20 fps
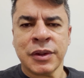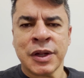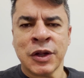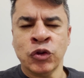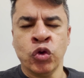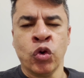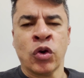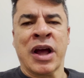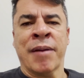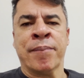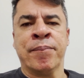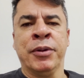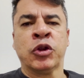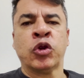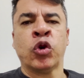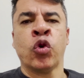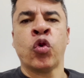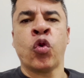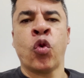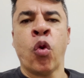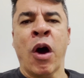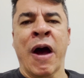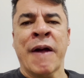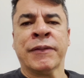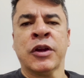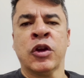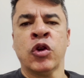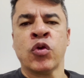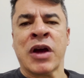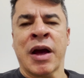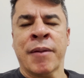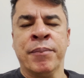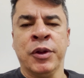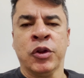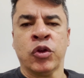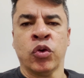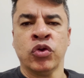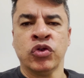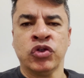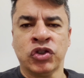no capítulo 4 e no
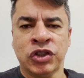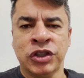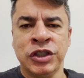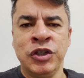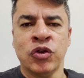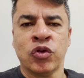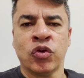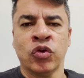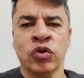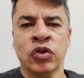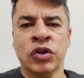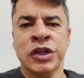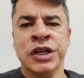capítulo 5,